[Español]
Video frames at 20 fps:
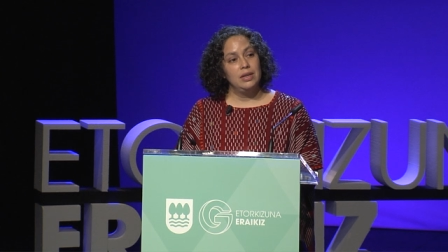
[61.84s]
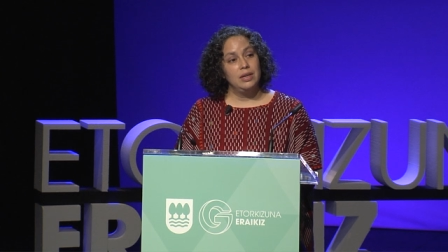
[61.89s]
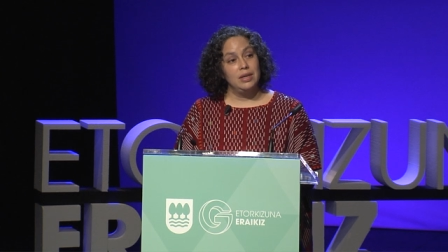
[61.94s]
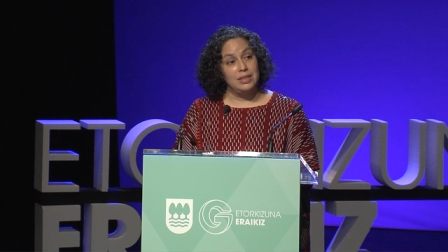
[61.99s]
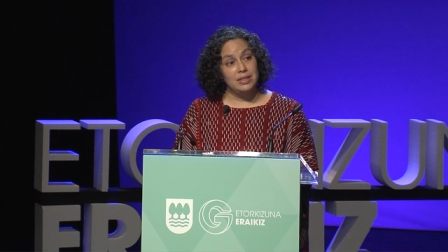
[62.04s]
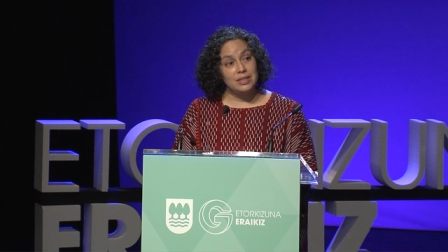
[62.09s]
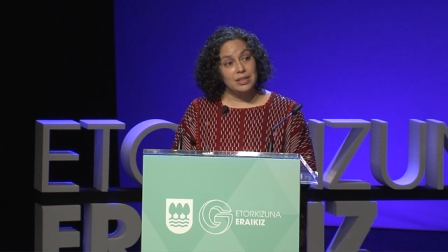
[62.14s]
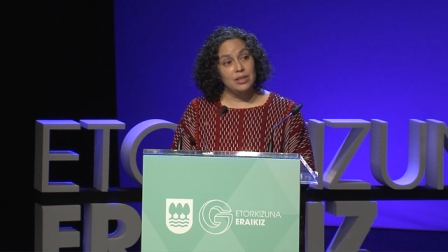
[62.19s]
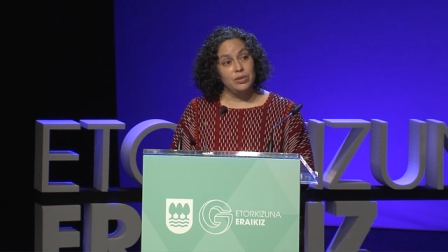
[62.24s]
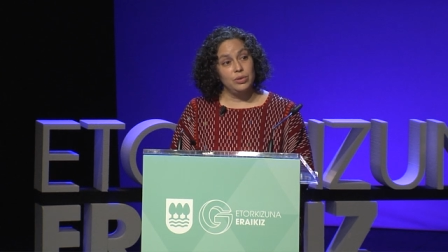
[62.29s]

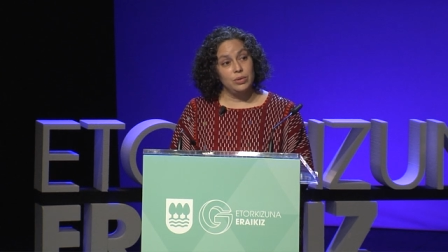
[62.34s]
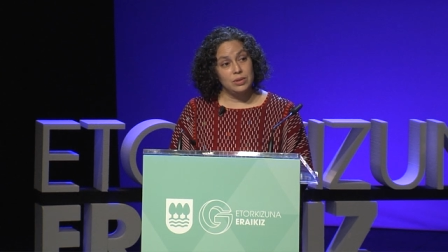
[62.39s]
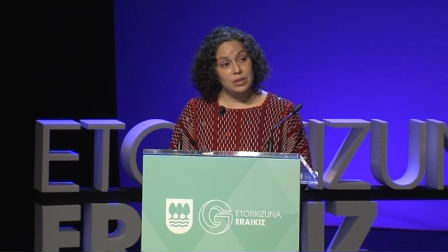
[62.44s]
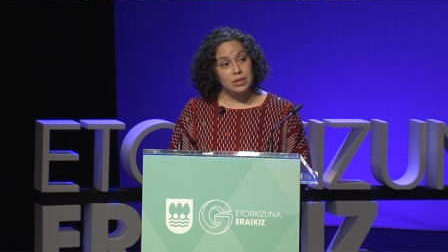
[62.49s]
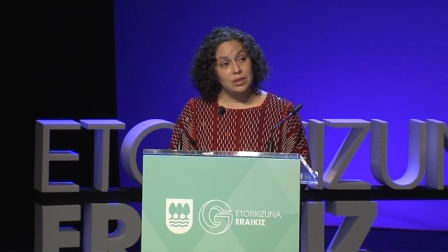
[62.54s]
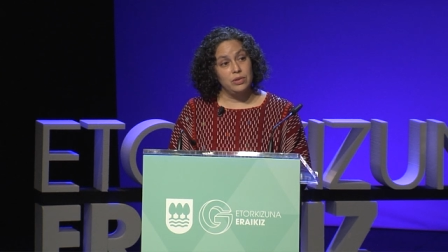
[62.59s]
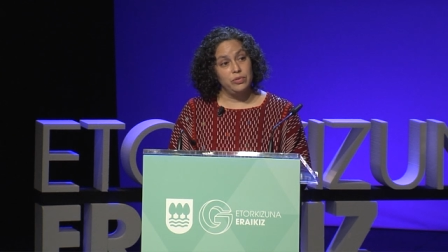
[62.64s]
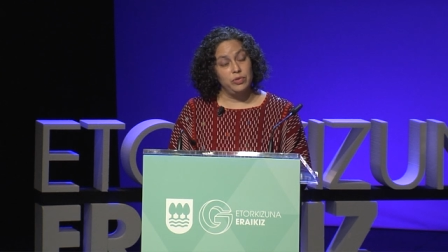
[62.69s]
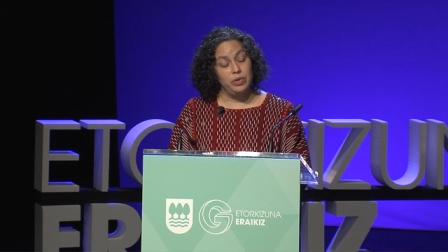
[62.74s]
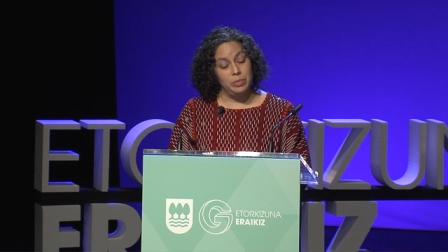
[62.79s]
este 12
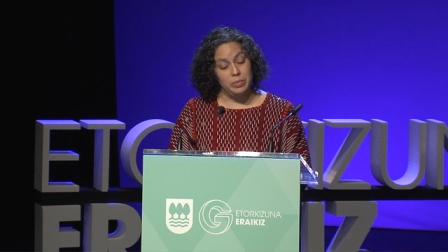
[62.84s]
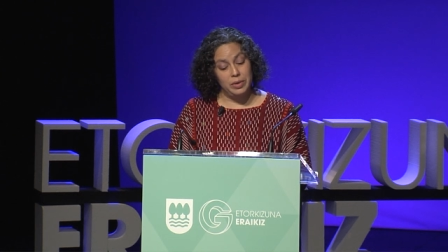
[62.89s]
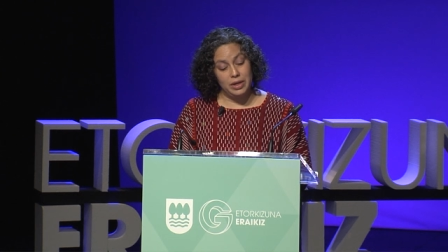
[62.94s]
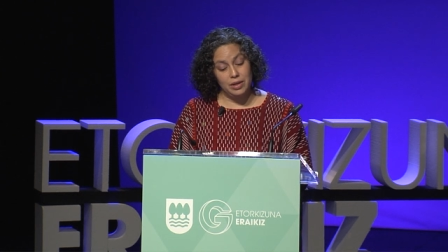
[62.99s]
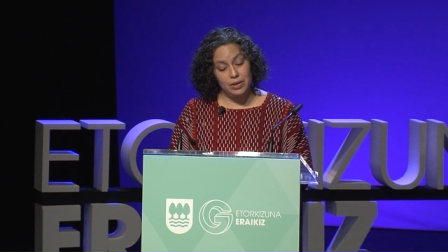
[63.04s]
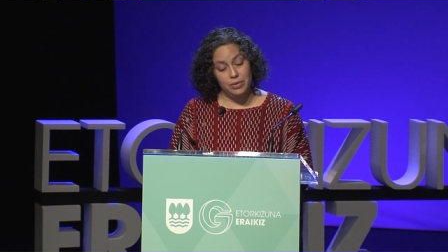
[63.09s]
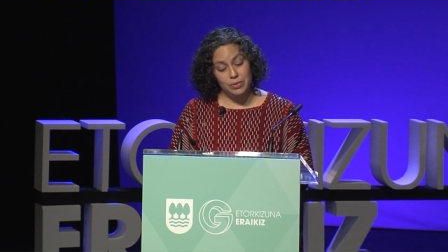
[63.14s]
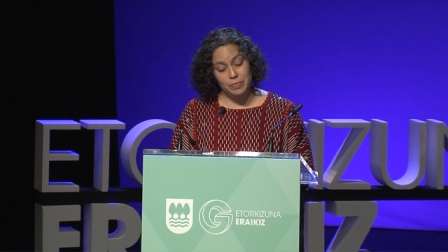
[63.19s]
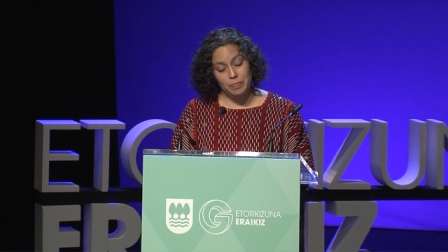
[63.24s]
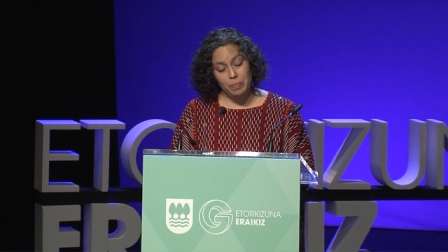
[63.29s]
de
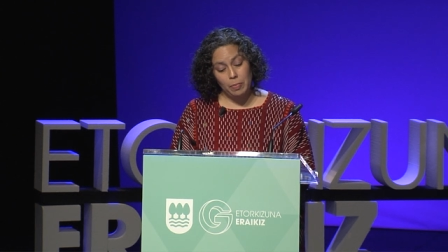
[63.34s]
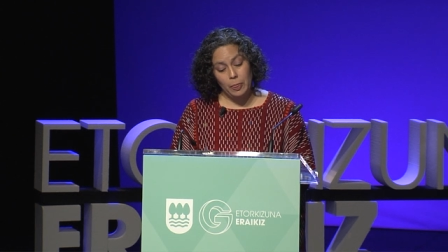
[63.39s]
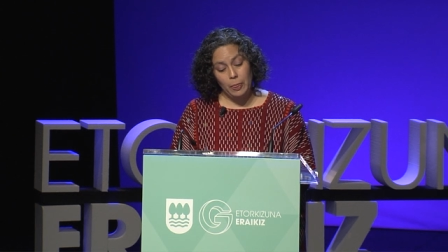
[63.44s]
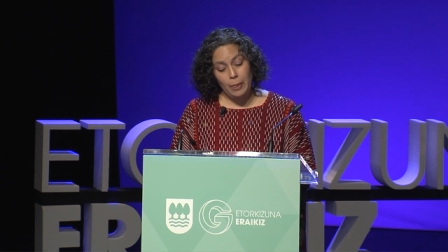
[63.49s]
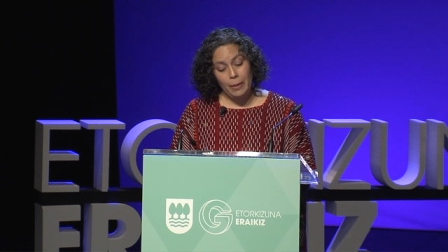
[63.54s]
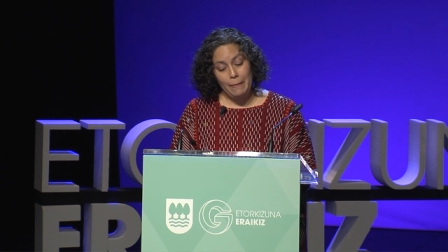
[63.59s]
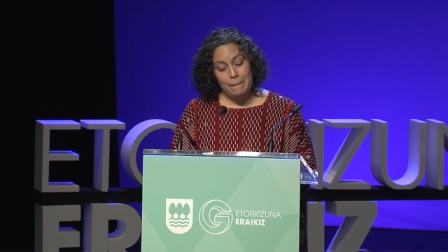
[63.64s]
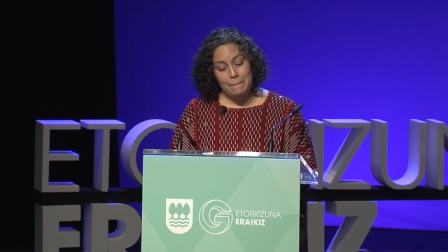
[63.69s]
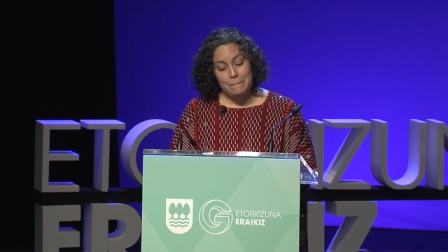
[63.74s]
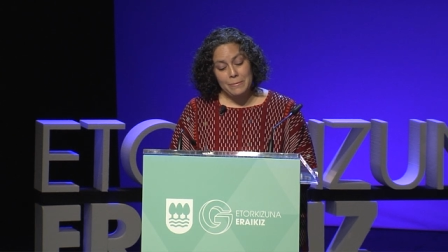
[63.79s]
febrero
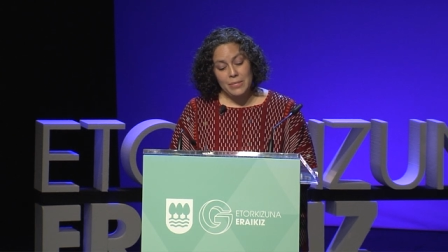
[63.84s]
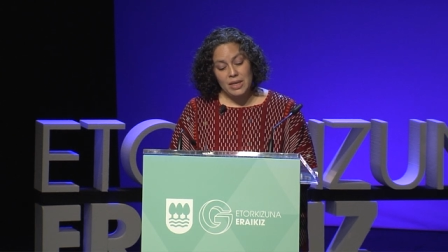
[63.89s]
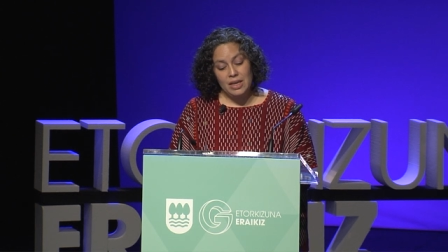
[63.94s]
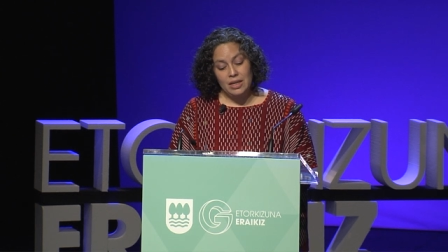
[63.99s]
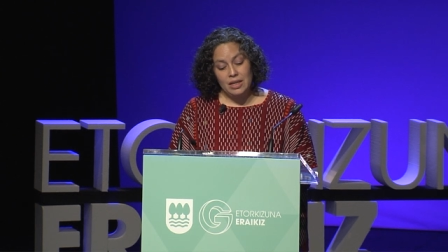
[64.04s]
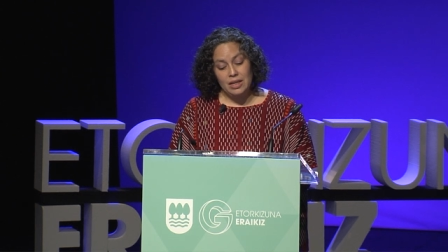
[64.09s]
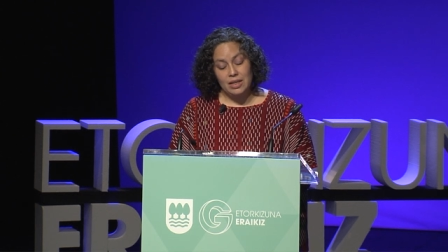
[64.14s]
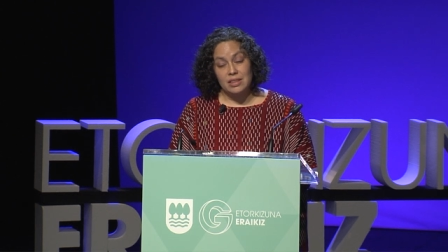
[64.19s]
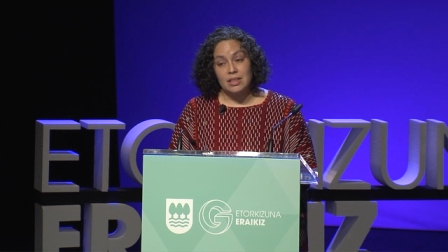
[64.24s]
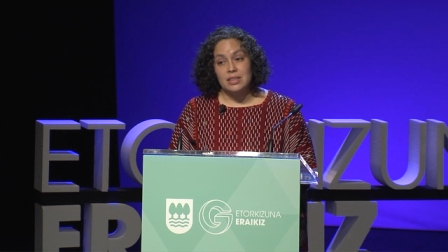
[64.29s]
y